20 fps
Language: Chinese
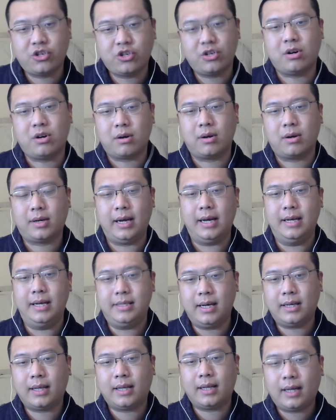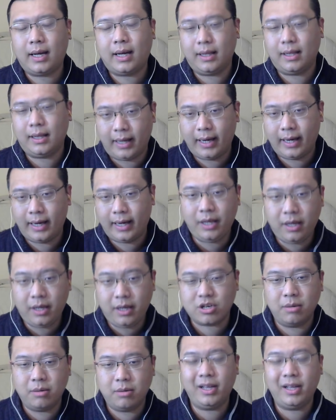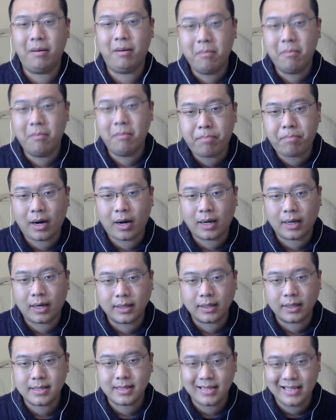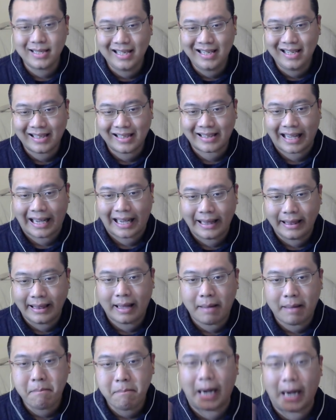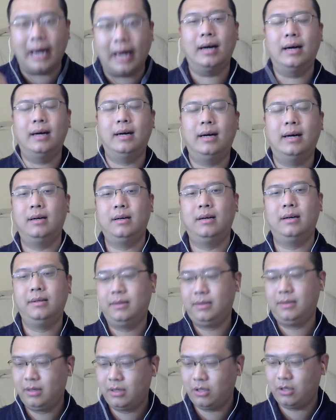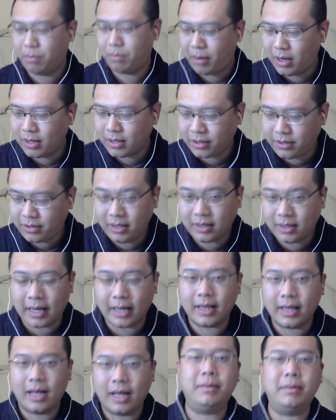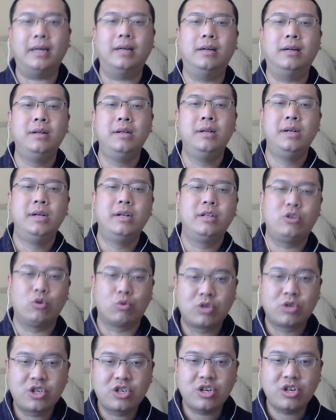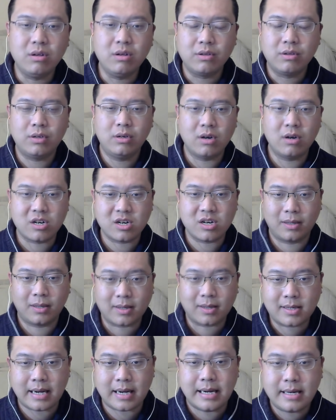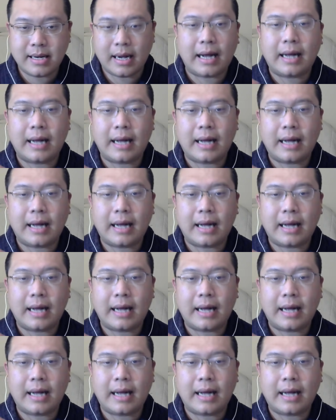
儿给加拿大来了一个什么呢？policy dilemma，就 policy dilemma，就是政策上的尴尬。